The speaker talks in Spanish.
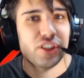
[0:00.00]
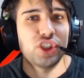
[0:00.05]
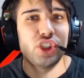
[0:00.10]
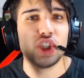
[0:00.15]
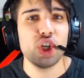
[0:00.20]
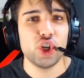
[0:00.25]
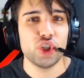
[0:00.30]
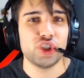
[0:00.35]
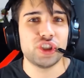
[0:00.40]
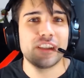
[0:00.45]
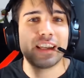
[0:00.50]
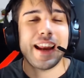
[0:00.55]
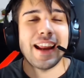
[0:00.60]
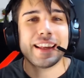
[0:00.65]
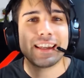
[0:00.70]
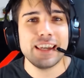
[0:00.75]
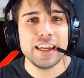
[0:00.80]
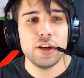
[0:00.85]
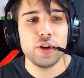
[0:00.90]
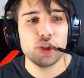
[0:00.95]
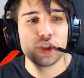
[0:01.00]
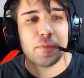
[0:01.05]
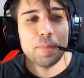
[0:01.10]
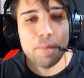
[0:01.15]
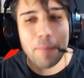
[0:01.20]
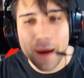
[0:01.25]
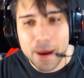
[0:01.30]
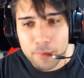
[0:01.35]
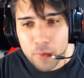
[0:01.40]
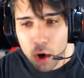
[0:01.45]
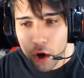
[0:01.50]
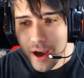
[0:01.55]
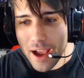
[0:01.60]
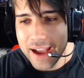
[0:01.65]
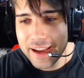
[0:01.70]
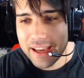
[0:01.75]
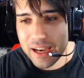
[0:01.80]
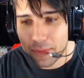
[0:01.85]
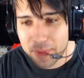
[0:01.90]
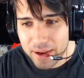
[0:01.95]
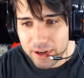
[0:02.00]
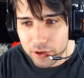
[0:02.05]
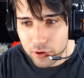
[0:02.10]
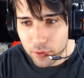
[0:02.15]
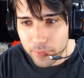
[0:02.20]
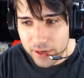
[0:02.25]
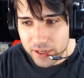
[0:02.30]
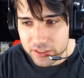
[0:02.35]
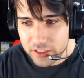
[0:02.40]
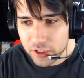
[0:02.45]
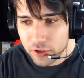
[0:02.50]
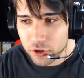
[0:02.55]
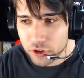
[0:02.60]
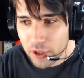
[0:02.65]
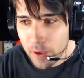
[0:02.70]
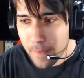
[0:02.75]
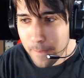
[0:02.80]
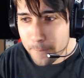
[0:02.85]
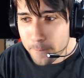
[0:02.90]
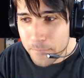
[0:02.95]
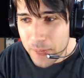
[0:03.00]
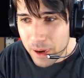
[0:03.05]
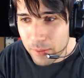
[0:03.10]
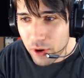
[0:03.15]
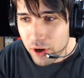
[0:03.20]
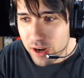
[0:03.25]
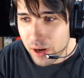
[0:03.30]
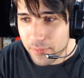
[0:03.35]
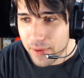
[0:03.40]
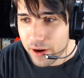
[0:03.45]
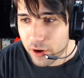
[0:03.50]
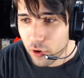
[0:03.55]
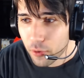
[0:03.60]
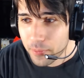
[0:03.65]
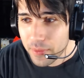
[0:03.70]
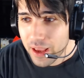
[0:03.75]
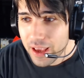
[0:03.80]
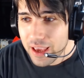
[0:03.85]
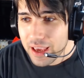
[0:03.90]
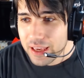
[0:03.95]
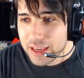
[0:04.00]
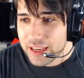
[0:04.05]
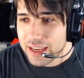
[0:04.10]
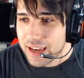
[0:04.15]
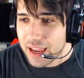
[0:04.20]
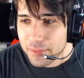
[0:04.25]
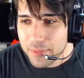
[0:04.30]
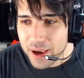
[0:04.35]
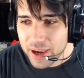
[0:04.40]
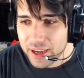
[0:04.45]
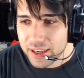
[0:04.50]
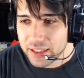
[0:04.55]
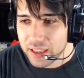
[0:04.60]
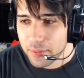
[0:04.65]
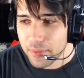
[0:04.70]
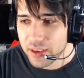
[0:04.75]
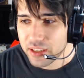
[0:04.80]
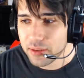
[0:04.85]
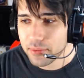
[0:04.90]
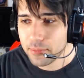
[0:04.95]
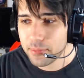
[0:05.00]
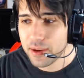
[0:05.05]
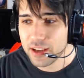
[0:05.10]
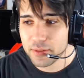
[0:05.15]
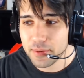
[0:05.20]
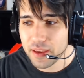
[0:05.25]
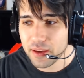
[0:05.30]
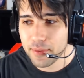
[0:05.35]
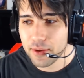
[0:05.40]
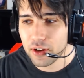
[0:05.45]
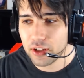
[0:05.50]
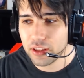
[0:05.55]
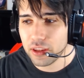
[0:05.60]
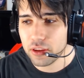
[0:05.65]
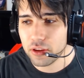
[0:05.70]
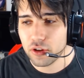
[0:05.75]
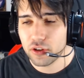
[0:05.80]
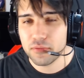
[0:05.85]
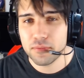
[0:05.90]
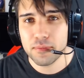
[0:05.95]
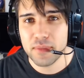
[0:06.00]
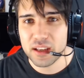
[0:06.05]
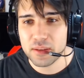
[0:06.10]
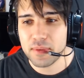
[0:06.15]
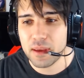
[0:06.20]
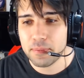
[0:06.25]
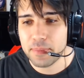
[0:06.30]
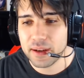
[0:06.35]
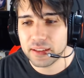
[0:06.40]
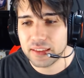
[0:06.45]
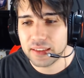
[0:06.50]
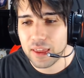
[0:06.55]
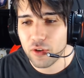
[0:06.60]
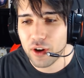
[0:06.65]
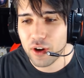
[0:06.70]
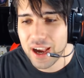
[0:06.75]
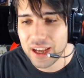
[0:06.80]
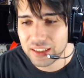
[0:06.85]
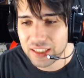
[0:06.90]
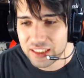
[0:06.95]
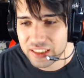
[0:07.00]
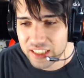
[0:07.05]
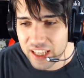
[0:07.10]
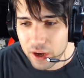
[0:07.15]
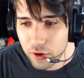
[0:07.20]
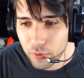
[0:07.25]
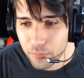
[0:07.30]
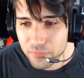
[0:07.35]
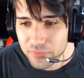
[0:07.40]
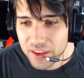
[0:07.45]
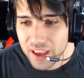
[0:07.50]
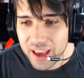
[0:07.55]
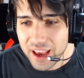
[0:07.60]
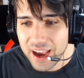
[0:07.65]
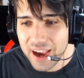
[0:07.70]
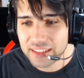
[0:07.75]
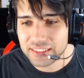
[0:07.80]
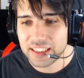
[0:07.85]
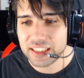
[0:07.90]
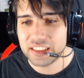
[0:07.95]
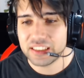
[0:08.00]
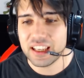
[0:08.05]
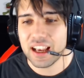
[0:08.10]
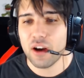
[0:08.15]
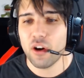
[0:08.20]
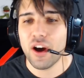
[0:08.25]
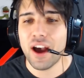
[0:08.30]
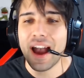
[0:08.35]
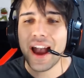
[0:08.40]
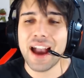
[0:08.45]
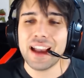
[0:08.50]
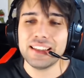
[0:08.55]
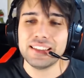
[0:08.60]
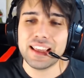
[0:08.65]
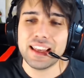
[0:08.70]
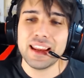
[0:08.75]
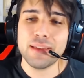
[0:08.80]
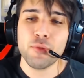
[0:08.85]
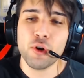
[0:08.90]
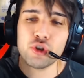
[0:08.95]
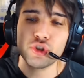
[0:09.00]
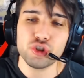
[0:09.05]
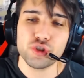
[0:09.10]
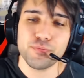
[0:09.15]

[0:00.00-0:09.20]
2. Tranquilos, vamos a calmarnos, ¿vale, chicos? Vamos a calmarnos. Y la imagen que más me ha llamado la atención, más me ha impactado. Atensao, atensao. Ahí tenemos,